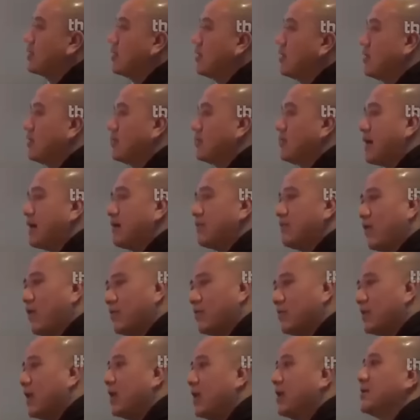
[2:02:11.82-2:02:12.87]
cho nó, mai
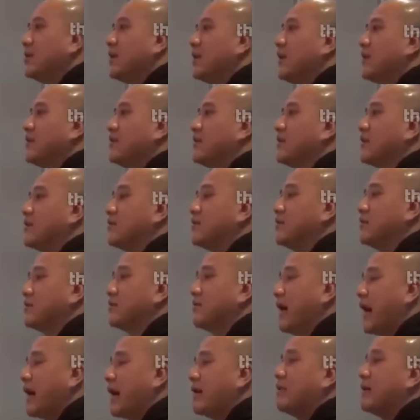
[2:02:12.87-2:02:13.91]
mốt lớn lên chừng
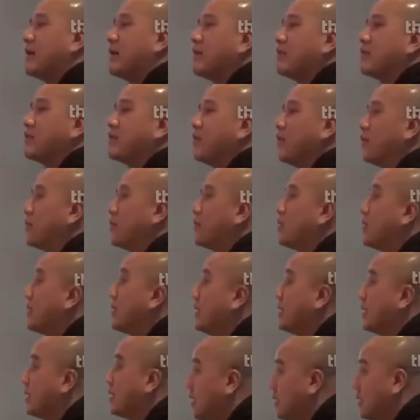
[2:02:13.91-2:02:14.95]
13, 15 tuổi nó
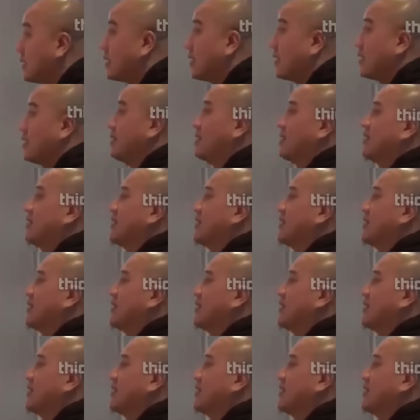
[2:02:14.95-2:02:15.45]
ý thức rồi,